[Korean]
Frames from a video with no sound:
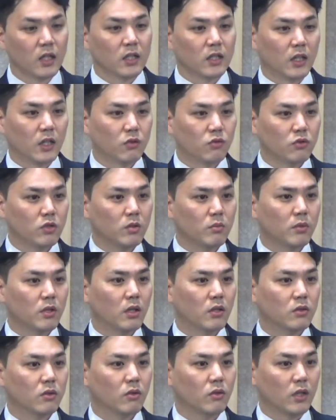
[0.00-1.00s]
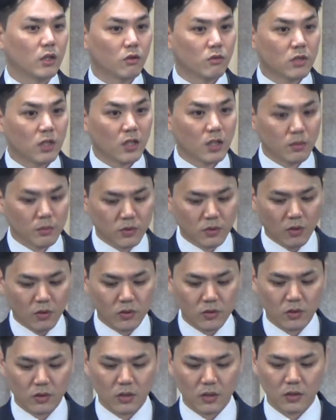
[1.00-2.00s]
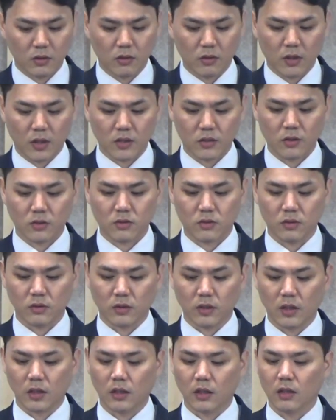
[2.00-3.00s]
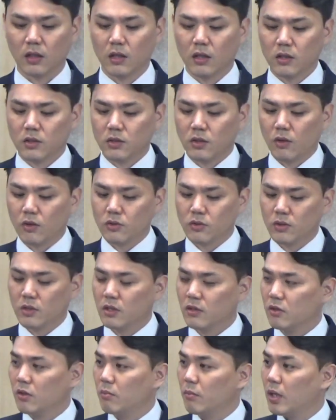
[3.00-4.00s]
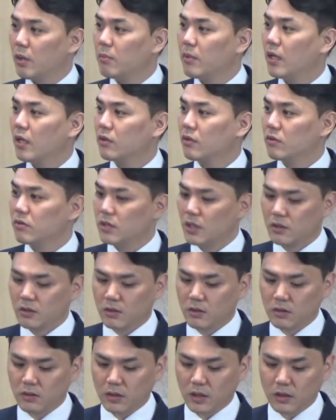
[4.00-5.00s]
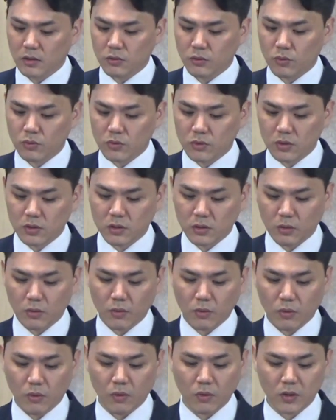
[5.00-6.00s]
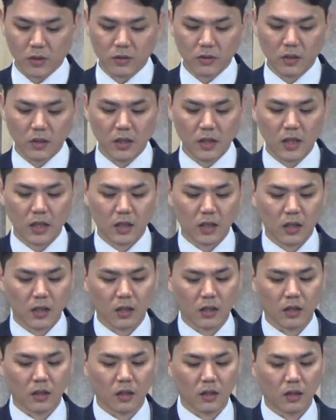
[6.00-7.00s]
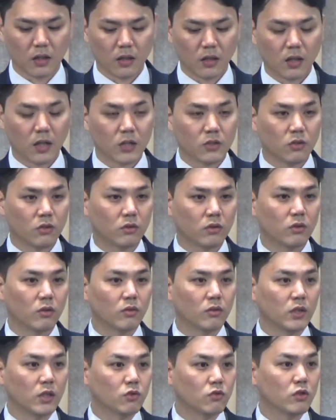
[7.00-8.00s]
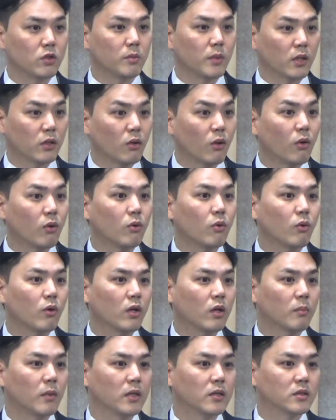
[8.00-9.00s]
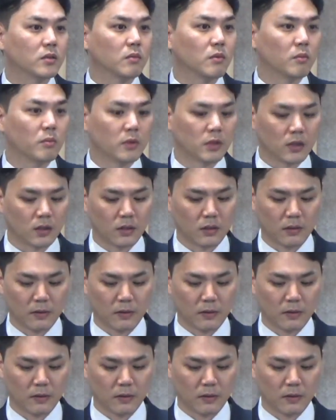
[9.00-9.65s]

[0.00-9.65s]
예수님께서 예루살렘 성전에 들어가셨을 때 성전에서 매매하던 자들을 내쫓으시고 그들을 향해 하셨던 예수님의 경고의 말씀입니다.